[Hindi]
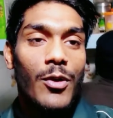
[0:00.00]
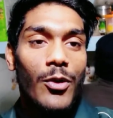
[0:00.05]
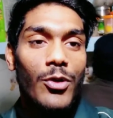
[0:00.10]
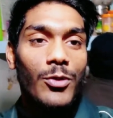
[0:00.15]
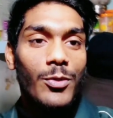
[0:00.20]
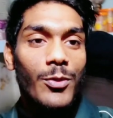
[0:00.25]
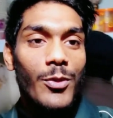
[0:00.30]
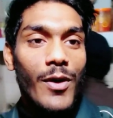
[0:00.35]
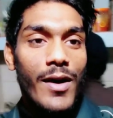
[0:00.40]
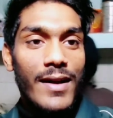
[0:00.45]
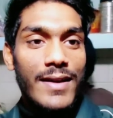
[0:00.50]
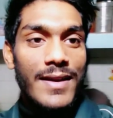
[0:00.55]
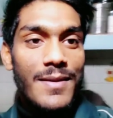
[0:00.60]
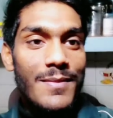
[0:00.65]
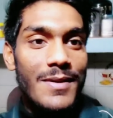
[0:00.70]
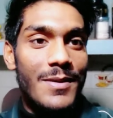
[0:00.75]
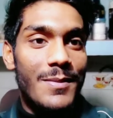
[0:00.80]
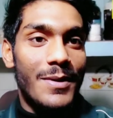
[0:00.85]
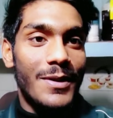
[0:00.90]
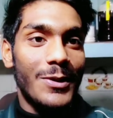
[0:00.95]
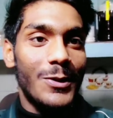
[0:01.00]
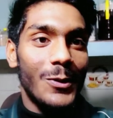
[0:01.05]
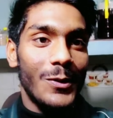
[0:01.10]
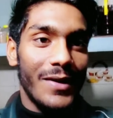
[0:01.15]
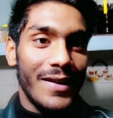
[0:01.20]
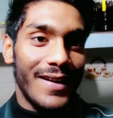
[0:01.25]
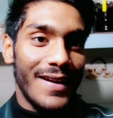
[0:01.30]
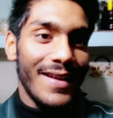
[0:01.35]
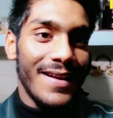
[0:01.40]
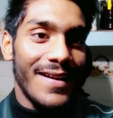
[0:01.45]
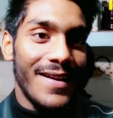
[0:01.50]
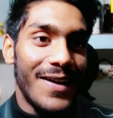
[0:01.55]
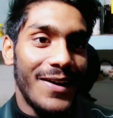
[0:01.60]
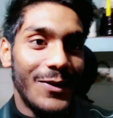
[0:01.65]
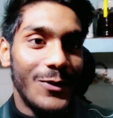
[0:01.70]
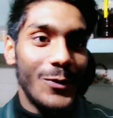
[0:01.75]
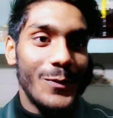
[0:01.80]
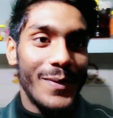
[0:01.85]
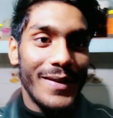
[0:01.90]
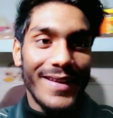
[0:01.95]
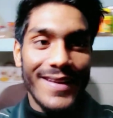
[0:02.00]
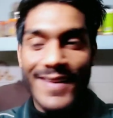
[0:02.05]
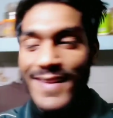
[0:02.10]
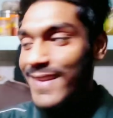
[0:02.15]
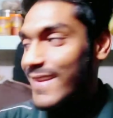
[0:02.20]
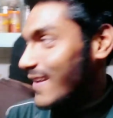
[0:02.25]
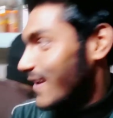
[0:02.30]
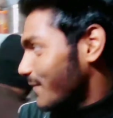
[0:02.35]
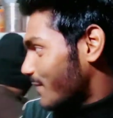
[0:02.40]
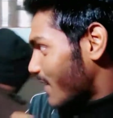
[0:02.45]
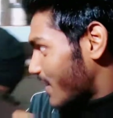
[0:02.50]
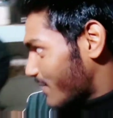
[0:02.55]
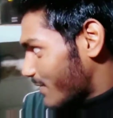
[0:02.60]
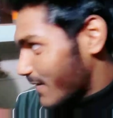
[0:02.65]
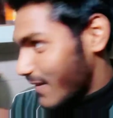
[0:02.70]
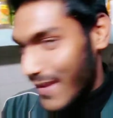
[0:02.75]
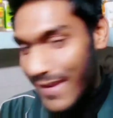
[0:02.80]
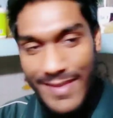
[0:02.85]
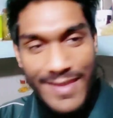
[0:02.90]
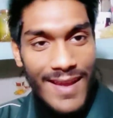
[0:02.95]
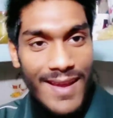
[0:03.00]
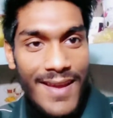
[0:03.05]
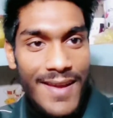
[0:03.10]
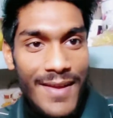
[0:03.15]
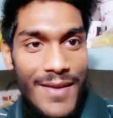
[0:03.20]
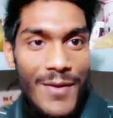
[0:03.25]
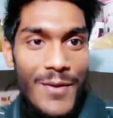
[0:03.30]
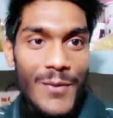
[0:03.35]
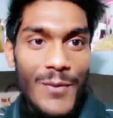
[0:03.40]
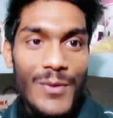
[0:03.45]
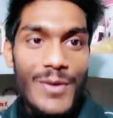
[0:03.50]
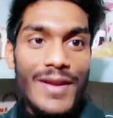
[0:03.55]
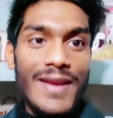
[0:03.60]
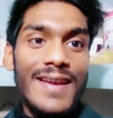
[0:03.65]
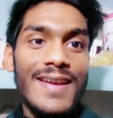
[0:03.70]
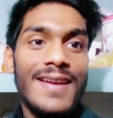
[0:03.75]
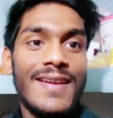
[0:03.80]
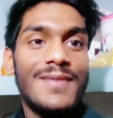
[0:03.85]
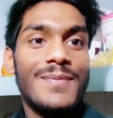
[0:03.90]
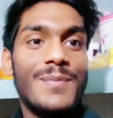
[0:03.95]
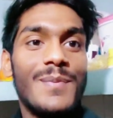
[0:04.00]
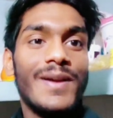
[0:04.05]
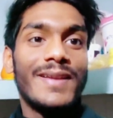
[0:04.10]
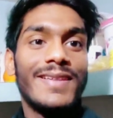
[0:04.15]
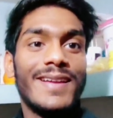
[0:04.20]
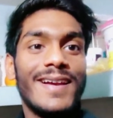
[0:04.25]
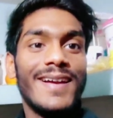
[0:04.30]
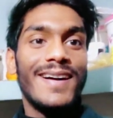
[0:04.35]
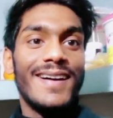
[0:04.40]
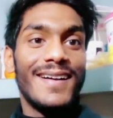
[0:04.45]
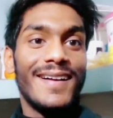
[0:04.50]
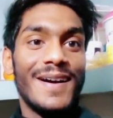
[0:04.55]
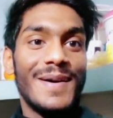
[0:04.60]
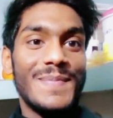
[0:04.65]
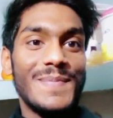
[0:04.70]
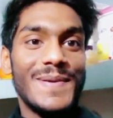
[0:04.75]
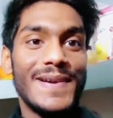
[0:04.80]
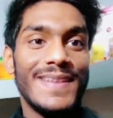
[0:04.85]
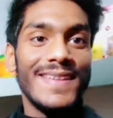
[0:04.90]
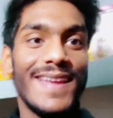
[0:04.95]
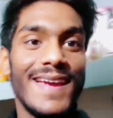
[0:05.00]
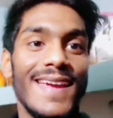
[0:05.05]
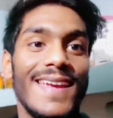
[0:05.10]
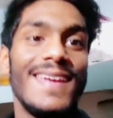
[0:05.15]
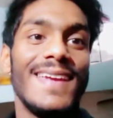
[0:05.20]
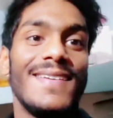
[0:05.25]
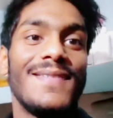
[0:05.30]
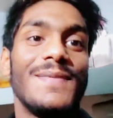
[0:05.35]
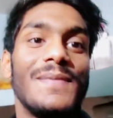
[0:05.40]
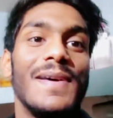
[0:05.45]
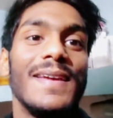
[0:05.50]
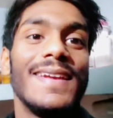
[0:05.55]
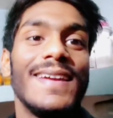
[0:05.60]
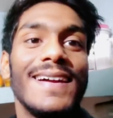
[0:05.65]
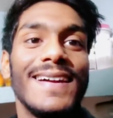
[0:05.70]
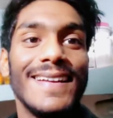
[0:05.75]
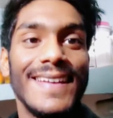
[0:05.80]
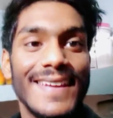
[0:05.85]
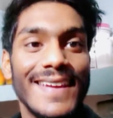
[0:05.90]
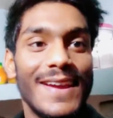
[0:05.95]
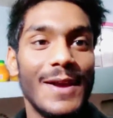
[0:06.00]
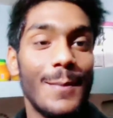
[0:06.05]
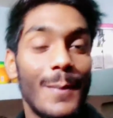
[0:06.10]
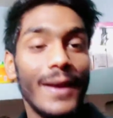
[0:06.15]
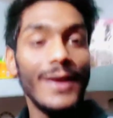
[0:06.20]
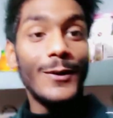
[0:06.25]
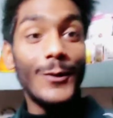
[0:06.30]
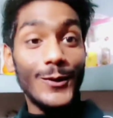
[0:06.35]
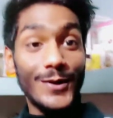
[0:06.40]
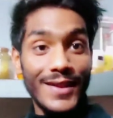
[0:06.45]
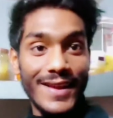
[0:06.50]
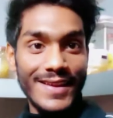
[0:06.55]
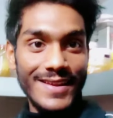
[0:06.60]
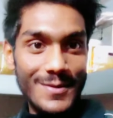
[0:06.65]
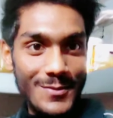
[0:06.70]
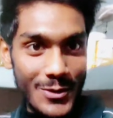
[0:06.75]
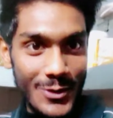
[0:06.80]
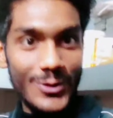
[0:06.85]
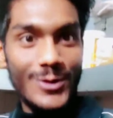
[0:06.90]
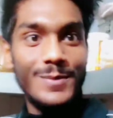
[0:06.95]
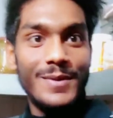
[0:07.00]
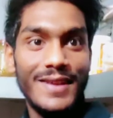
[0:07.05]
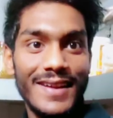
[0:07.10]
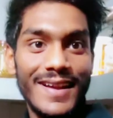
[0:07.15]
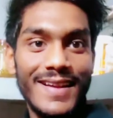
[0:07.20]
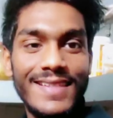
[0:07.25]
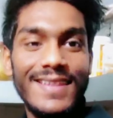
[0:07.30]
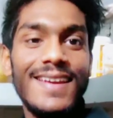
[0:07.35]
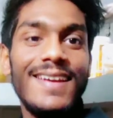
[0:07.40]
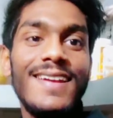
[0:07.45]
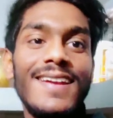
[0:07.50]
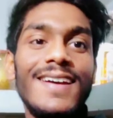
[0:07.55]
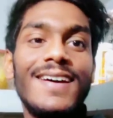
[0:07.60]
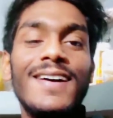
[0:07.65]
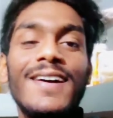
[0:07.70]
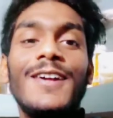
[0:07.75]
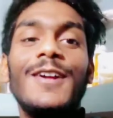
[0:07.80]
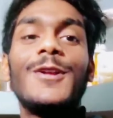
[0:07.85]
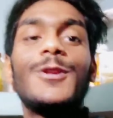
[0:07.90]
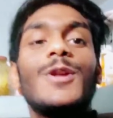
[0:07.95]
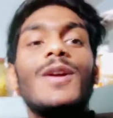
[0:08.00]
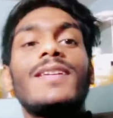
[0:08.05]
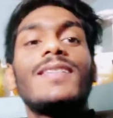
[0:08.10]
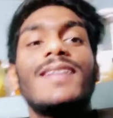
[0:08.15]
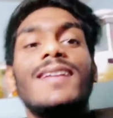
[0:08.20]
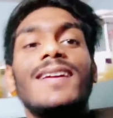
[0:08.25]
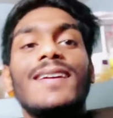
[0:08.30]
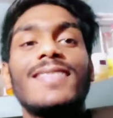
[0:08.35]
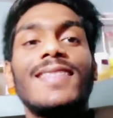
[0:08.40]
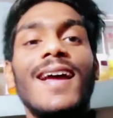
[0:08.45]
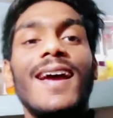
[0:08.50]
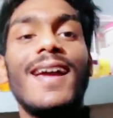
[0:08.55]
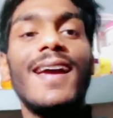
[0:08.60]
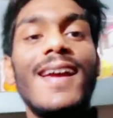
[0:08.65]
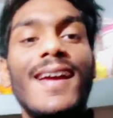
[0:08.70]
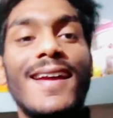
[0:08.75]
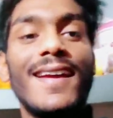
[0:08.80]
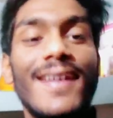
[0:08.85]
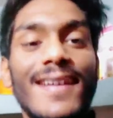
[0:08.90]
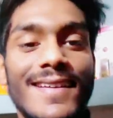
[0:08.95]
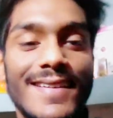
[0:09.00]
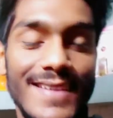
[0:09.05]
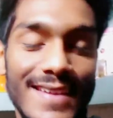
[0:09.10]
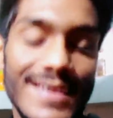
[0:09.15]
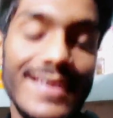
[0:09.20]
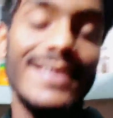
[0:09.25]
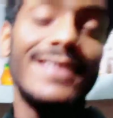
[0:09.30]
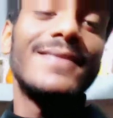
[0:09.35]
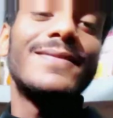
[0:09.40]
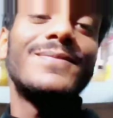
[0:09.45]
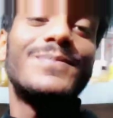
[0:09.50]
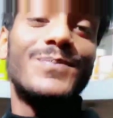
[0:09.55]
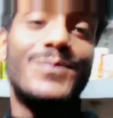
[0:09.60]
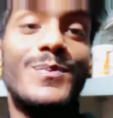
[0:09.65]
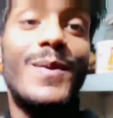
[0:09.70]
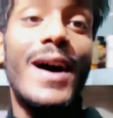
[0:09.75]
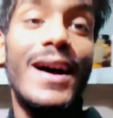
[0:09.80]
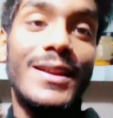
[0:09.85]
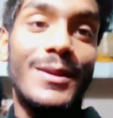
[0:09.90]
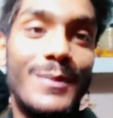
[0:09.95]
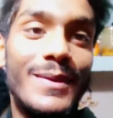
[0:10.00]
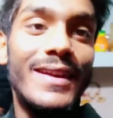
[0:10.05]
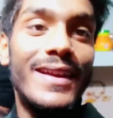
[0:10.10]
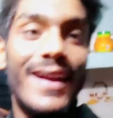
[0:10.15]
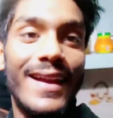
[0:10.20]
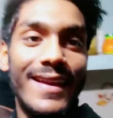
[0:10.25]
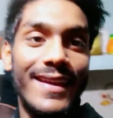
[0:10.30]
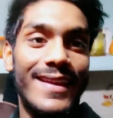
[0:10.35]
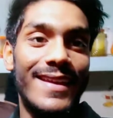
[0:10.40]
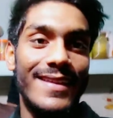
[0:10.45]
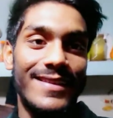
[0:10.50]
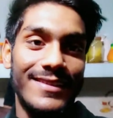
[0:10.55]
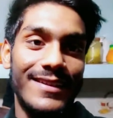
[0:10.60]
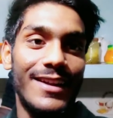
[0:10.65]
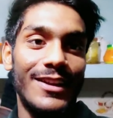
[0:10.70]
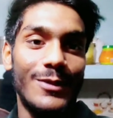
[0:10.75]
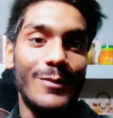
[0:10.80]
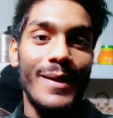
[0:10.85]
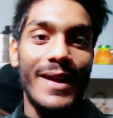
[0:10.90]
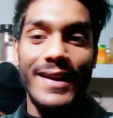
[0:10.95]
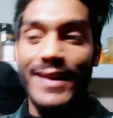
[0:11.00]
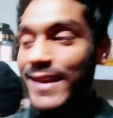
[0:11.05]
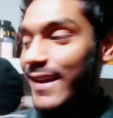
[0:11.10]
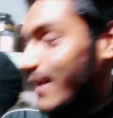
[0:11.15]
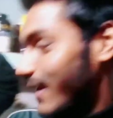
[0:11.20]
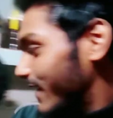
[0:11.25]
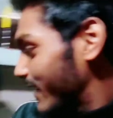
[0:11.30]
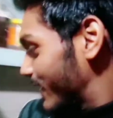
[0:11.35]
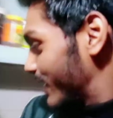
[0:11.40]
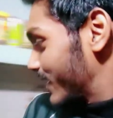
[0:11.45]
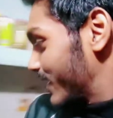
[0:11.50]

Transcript: खुशबू आ रही है मेरा मन तो कर रहा है खा लूँ पर अन्नी के बार बार कहता है वही मत खा कम बढ़ जाएगी मैंने कहा ठीक है भाई होता है जब खुद बनाते हैं ना तो ऐसा लगता है कि बाद में ही खाएंगे एक साथ बैठ के